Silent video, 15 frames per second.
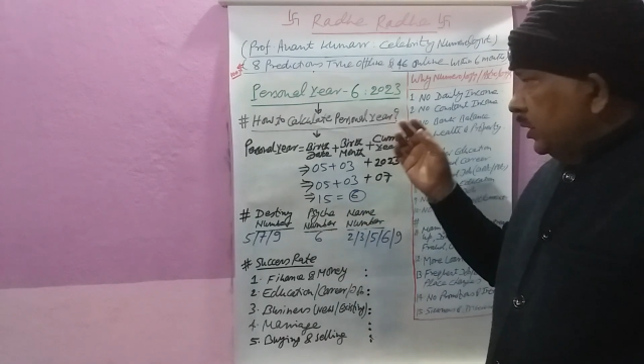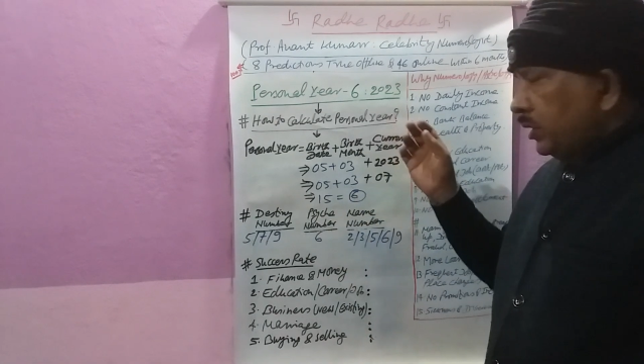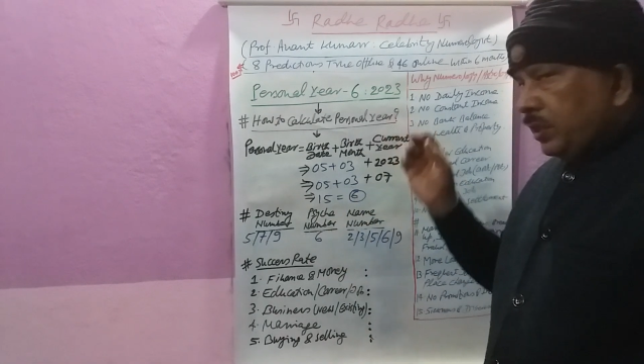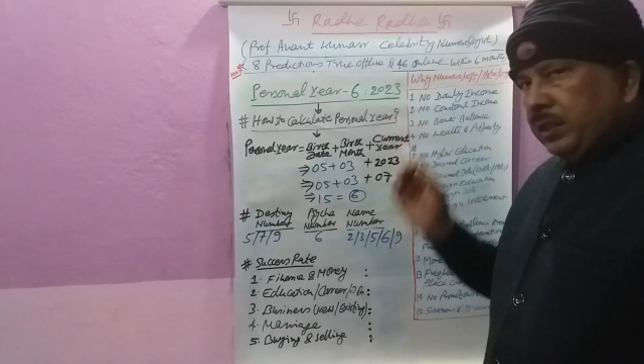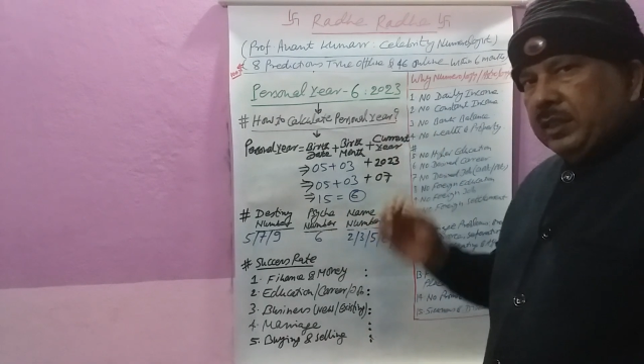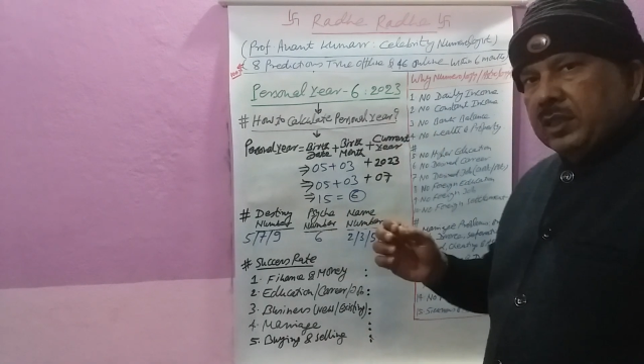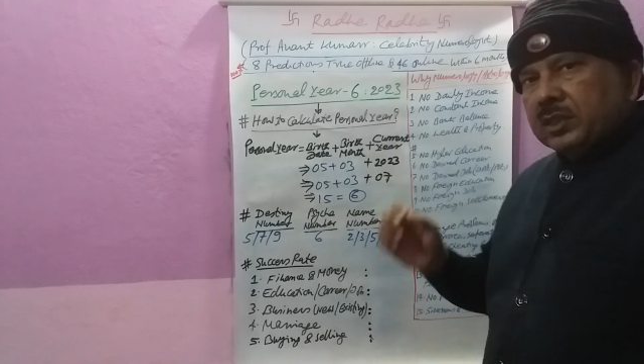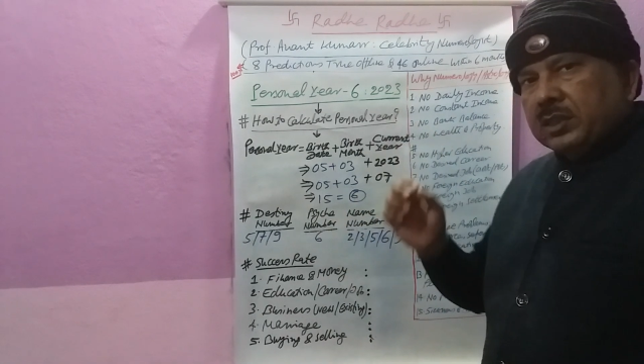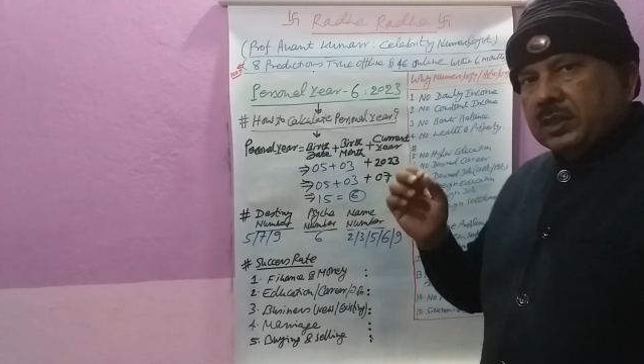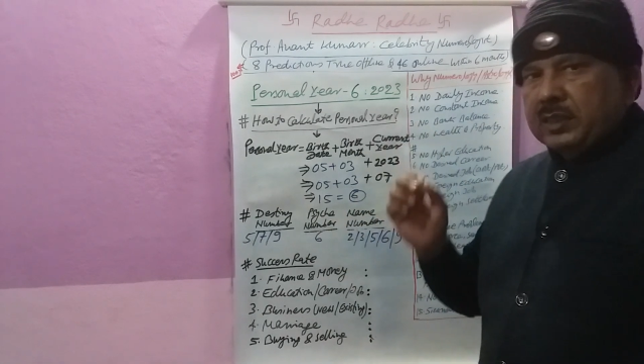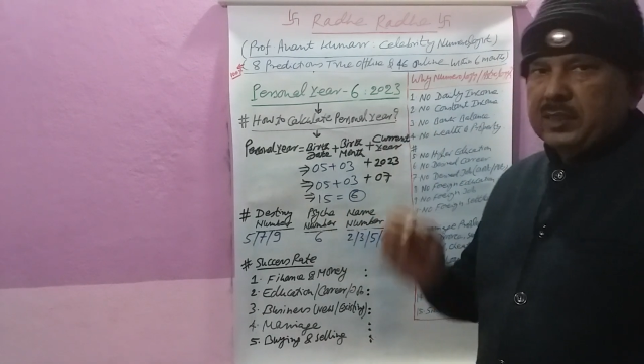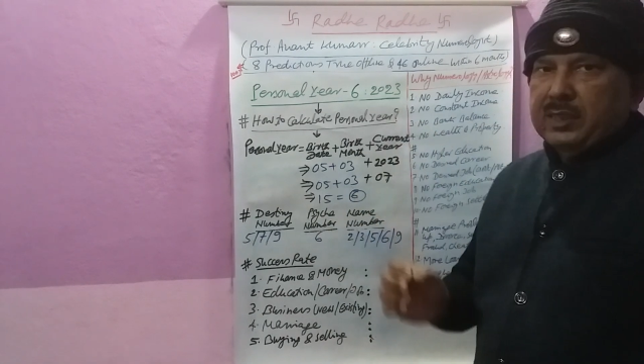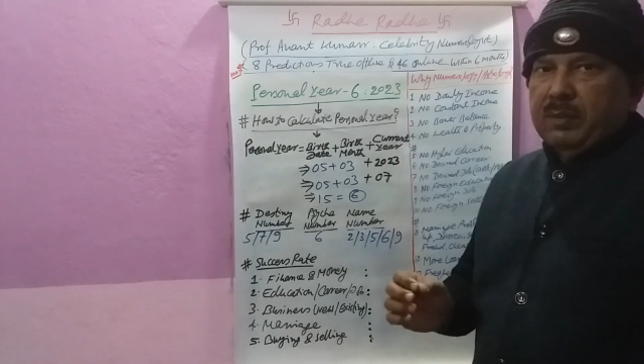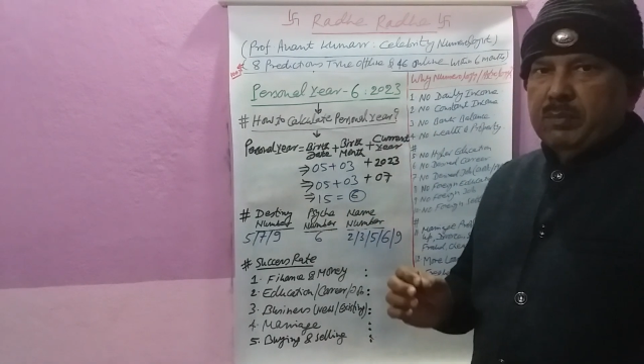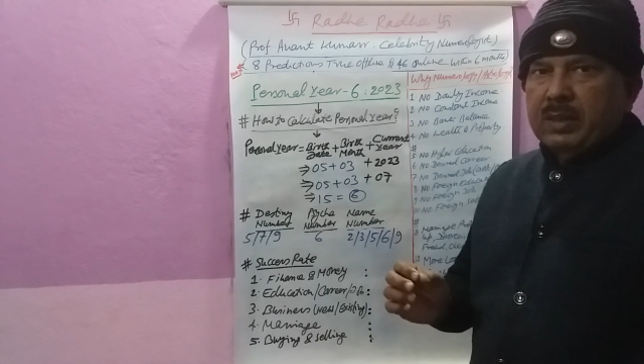थ्री और
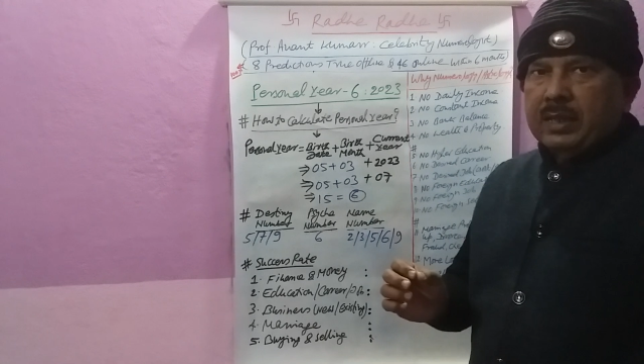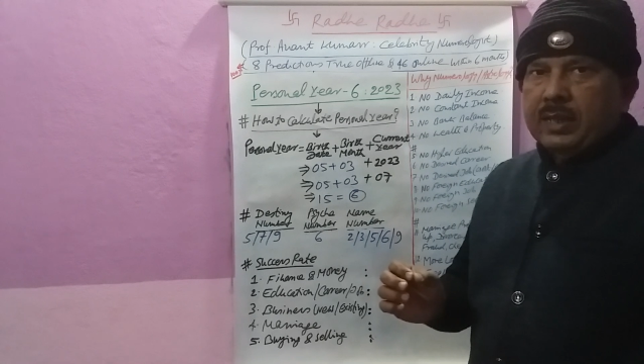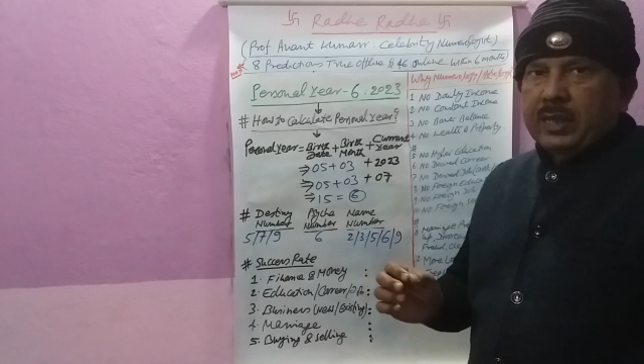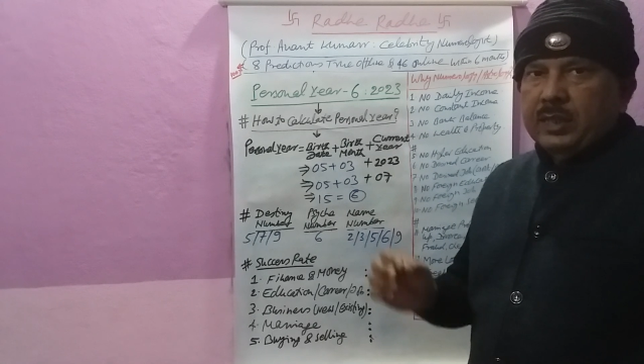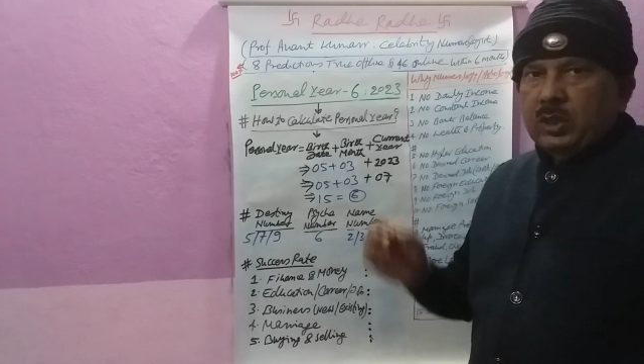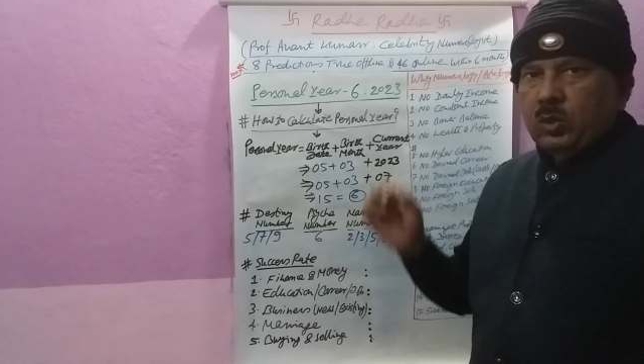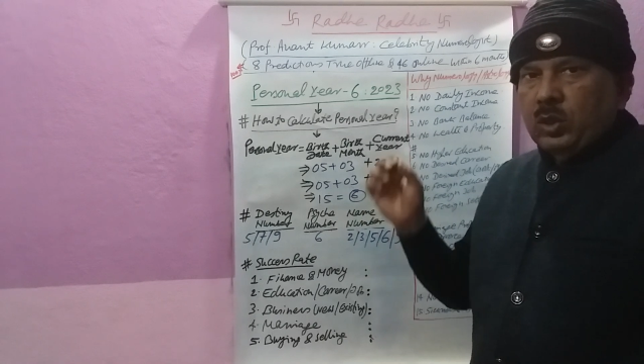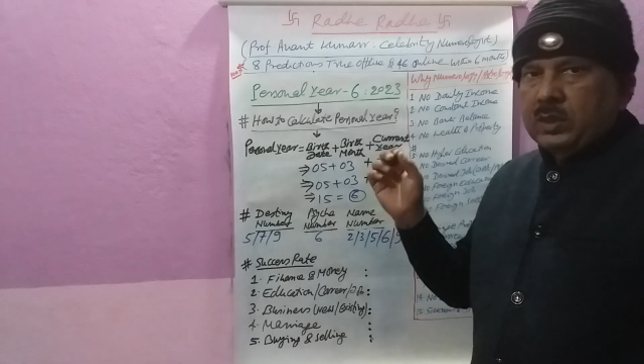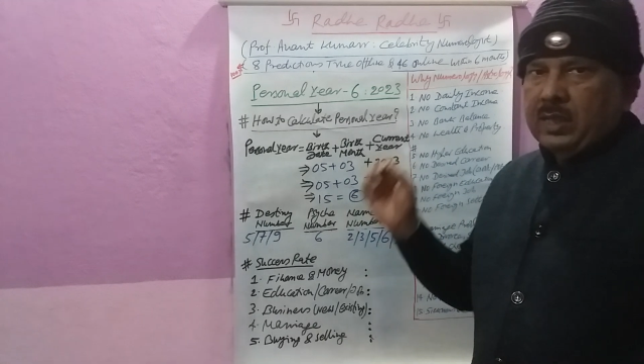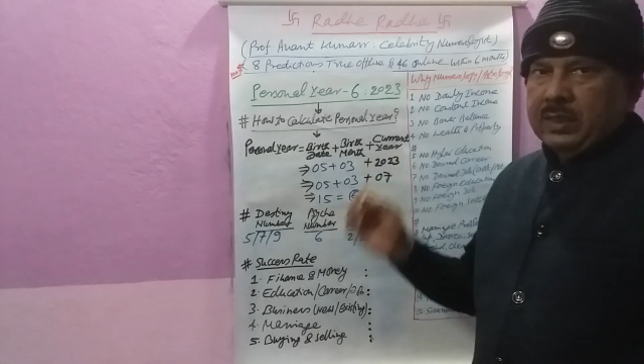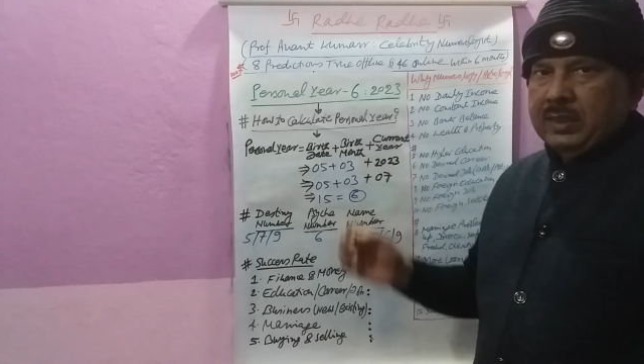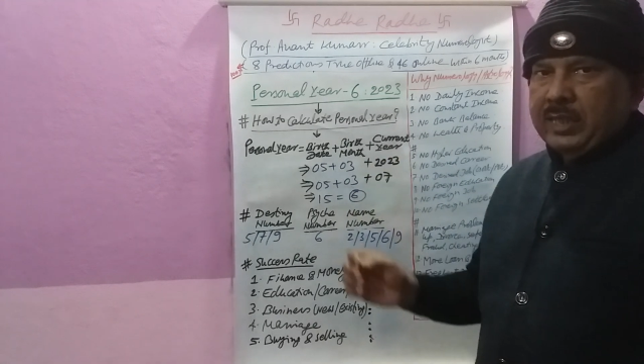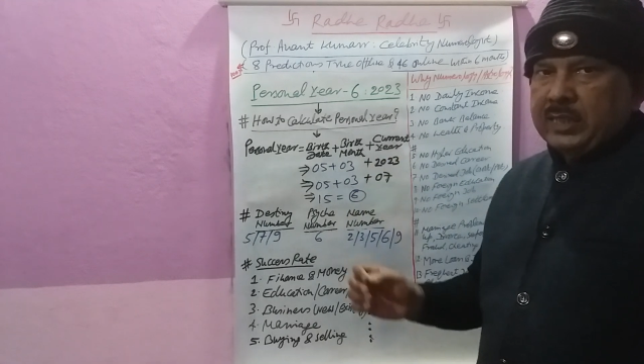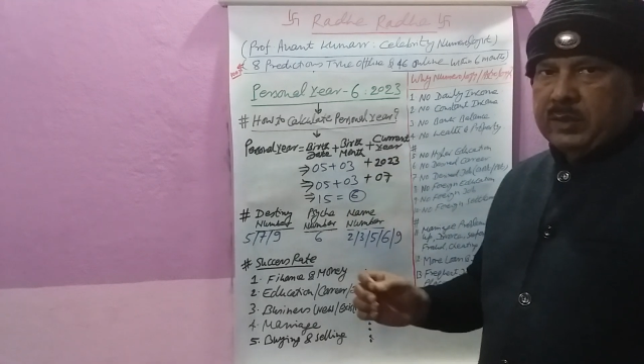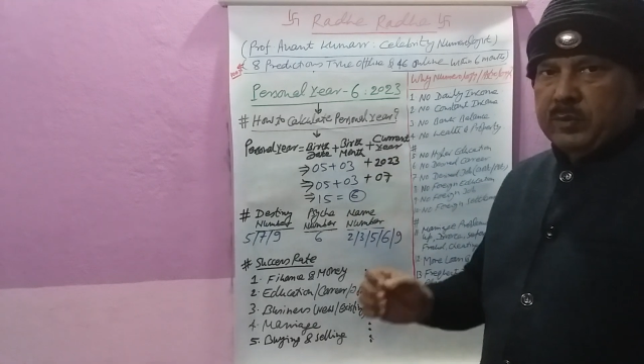सिक्स नंबर का
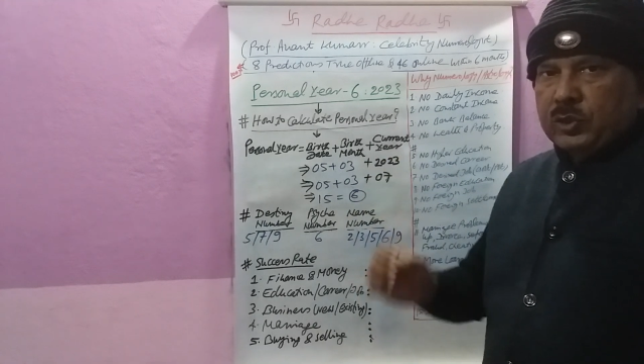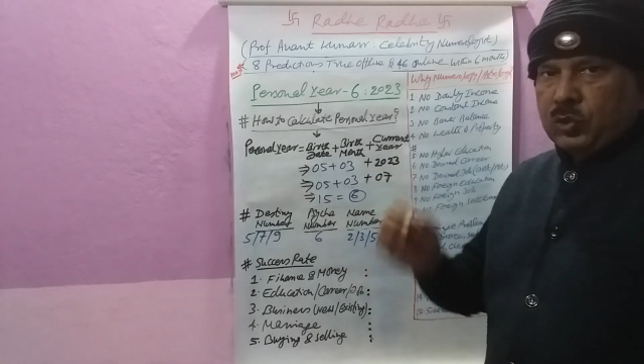2023 में